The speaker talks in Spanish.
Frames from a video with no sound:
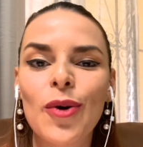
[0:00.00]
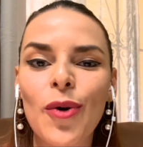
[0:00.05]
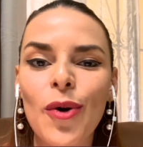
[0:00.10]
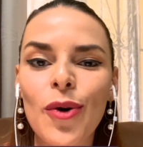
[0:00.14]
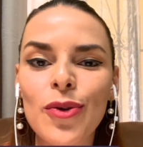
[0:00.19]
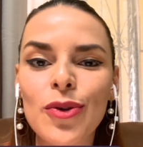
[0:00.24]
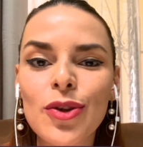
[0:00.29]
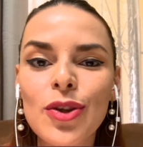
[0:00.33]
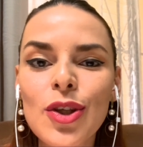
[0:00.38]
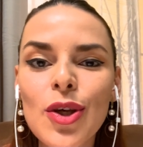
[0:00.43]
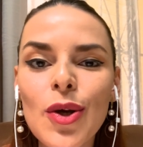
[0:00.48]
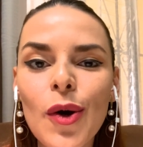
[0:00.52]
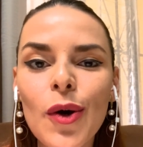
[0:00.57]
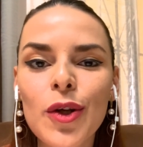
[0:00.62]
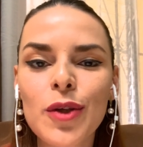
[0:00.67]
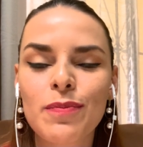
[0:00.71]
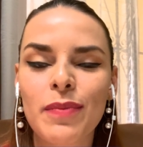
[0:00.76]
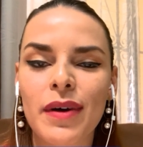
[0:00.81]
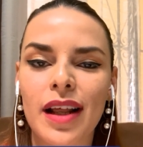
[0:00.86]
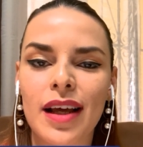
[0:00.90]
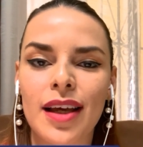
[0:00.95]
con
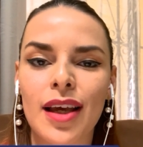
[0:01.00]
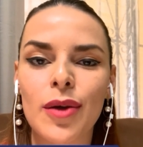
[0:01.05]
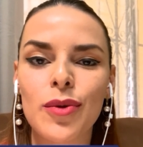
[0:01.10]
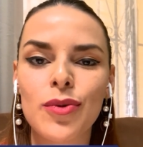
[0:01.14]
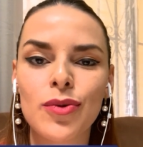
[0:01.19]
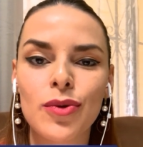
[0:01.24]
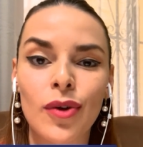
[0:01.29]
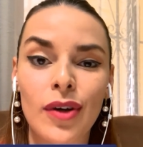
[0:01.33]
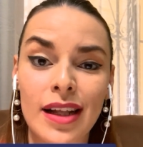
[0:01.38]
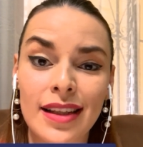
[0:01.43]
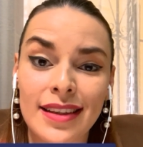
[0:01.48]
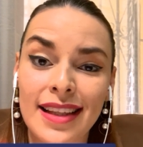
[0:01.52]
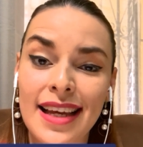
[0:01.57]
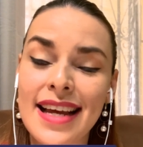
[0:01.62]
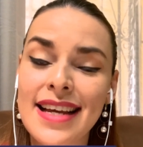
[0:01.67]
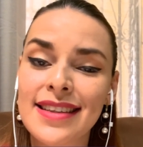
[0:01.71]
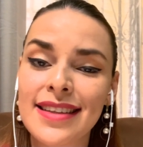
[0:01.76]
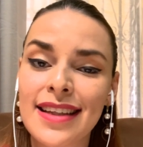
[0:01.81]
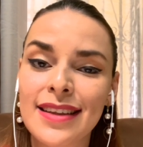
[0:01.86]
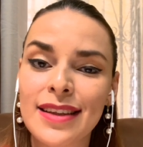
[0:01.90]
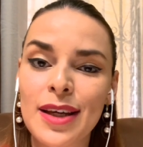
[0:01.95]
Dios, para que
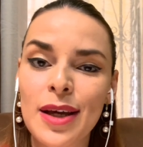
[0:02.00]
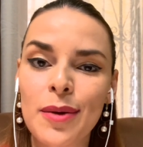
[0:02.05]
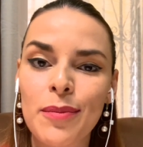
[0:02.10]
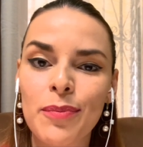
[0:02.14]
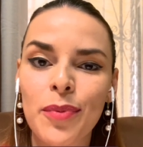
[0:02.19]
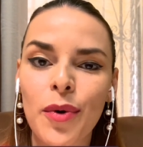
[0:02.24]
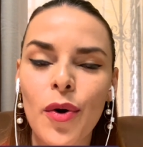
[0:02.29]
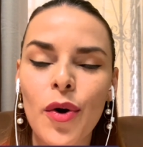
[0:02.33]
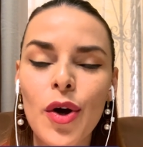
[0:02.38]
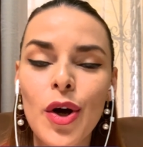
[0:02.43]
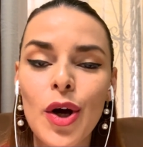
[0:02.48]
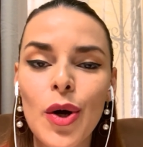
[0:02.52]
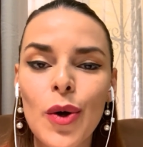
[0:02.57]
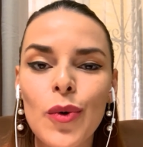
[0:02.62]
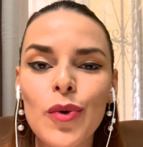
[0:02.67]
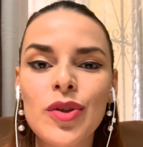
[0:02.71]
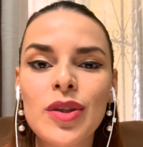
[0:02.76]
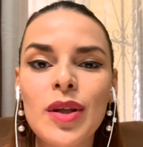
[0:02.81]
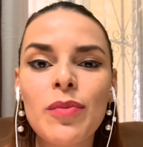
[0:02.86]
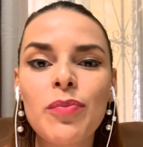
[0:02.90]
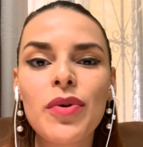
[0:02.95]
durante este tiempo
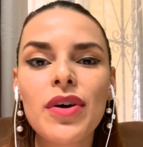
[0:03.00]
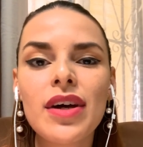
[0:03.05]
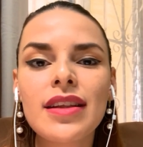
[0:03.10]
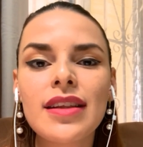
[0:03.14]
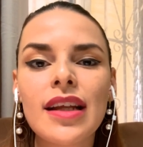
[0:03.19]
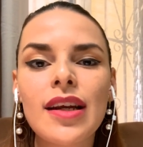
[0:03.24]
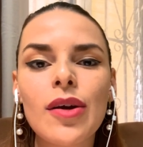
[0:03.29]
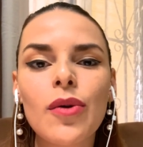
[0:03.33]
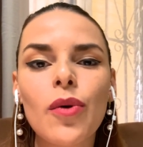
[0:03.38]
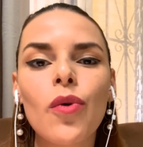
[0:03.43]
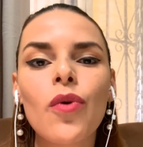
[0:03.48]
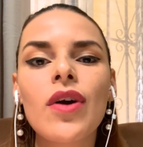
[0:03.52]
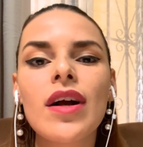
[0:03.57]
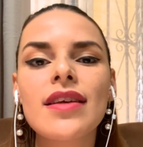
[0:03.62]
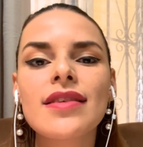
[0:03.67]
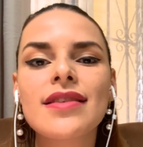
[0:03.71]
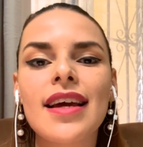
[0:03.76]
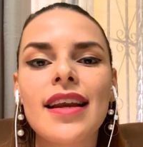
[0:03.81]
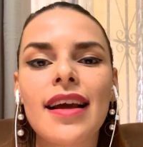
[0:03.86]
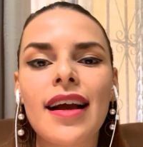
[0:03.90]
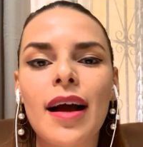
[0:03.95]
usted pueda tener un
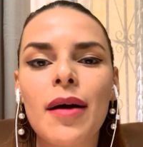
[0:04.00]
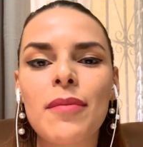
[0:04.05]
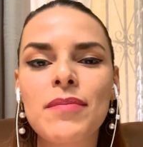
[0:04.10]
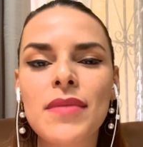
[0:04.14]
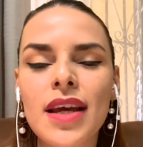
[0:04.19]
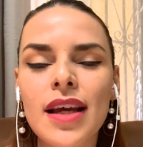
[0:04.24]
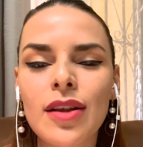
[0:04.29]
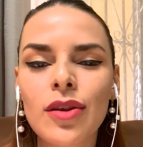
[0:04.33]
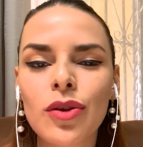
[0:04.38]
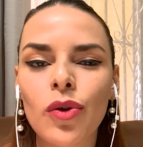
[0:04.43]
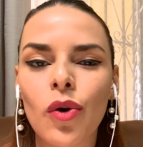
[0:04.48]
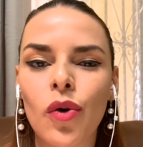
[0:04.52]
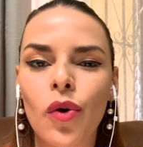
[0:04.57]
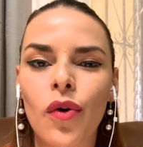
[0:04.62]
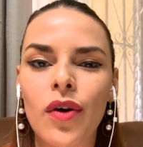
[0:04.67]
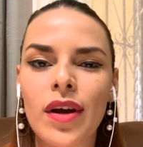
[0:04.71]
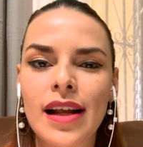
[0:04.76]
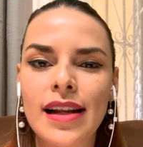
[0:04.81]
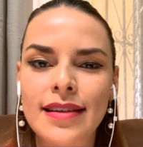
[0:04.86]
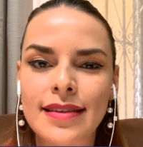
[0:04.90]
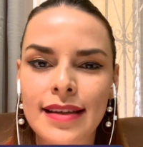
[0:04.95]
acercamiento
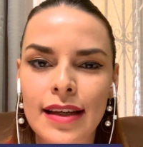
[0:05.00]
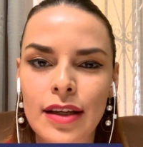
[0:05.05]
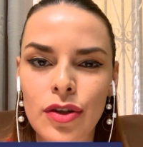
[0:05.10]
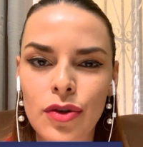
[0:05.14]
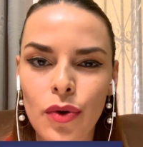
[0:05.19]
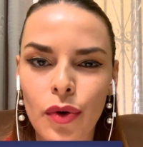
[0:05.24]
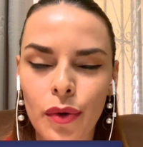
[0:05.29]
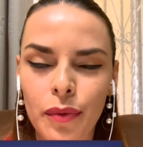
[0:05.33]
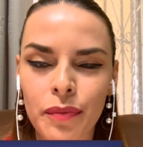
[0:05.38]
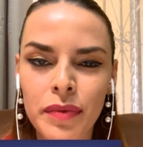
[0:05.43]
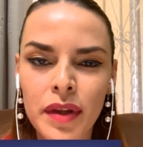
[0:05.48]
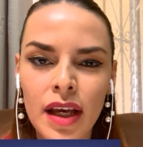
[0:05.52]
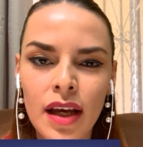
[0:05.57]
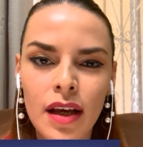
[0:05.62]
con el Señor.